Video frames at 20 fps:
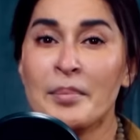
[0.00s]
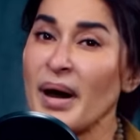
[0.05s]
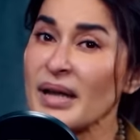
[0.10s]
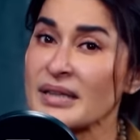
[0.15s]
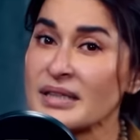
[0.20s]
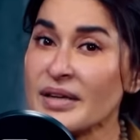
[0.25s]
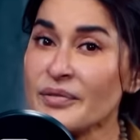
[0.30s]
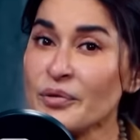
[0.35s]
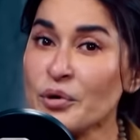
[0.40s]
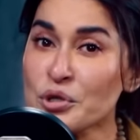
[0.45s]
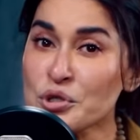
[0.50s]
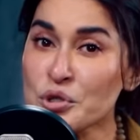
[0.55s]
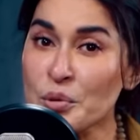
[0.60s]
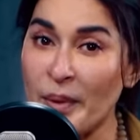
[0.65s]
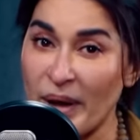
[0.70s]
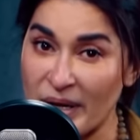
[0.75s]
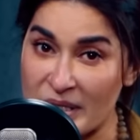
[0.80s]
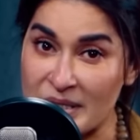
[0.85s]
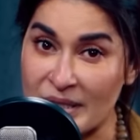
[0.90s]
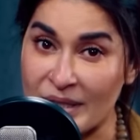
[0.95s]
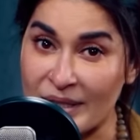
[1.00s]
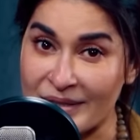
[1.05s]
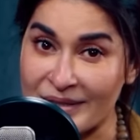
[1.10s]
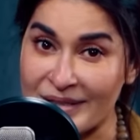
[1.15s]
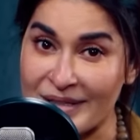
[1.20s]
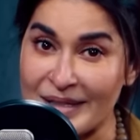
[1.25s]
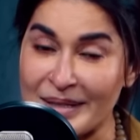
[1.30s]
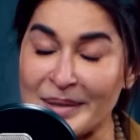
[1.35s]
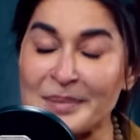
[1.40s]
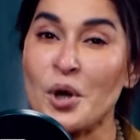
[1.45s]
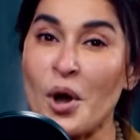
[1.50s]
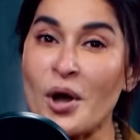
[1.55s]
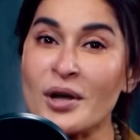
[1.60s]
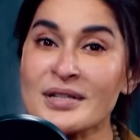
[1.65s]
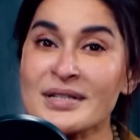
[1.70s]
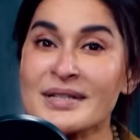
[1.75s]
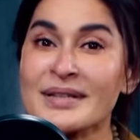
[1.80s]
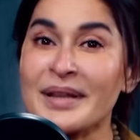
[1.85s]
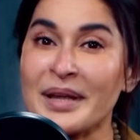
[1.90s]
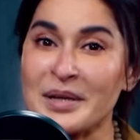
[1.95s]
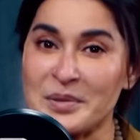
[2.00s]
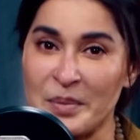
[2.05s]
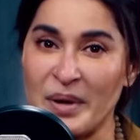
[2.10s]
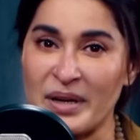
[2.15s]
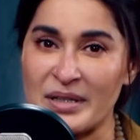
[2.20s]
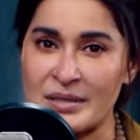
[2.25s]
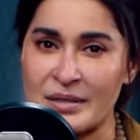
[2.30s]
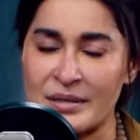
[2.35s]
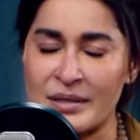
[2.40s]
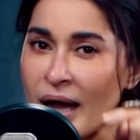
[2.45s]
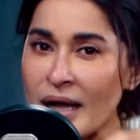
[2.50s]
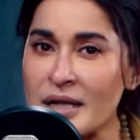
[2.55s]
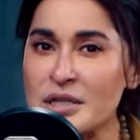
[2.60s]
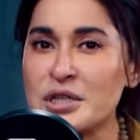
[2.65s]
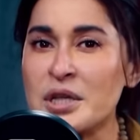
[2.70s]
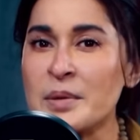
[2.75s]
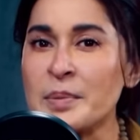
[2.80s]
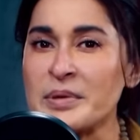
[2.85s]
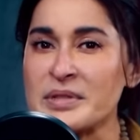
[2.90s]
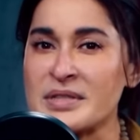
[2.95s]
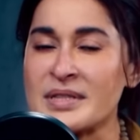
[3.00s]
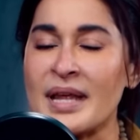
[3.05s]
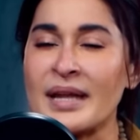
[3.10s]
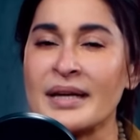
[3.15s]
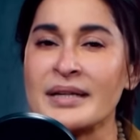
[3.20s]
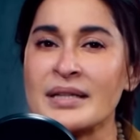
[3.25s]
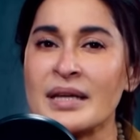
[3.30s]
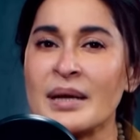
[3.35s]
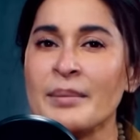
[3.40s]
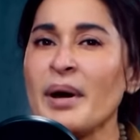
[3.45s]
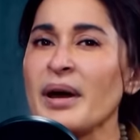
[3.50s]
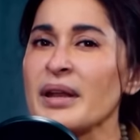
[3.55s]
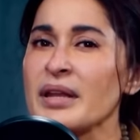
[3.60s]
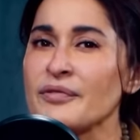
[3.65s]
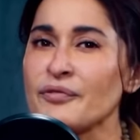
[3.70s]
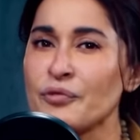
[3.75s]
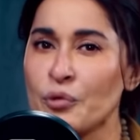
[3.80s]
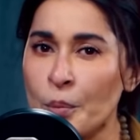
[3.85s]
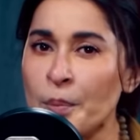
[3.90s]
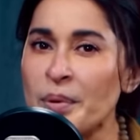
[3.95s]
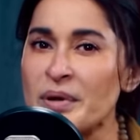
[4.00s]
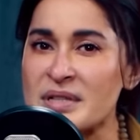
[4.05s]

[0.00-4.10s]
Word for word: बातें वो जो मैटर करती हैं टॉक्स दैट मैटर आज की पर्सनैलिटी हमारी वो